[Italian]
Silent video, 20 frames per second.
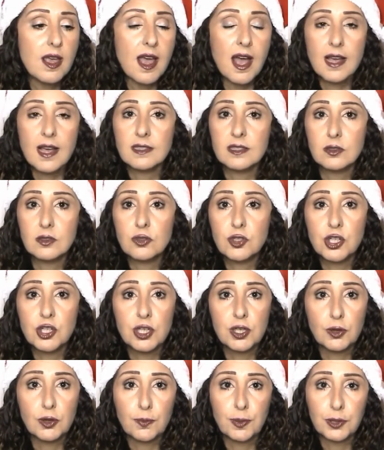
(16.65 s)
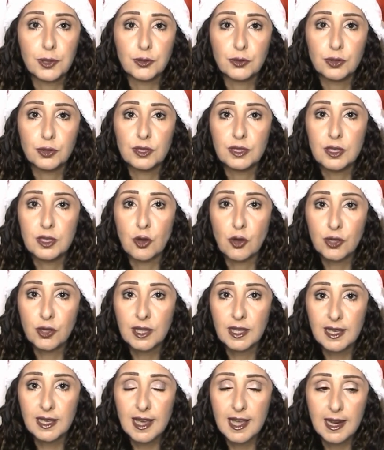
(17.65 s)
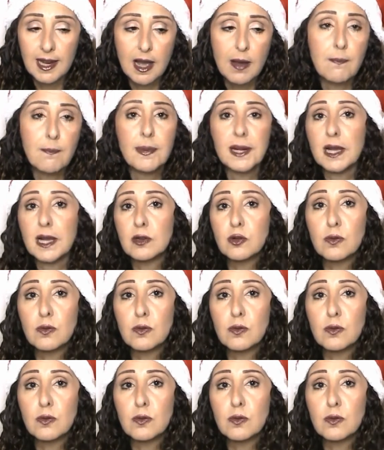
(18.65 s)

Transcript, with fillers: a sto giro prodotti occhi e labbra.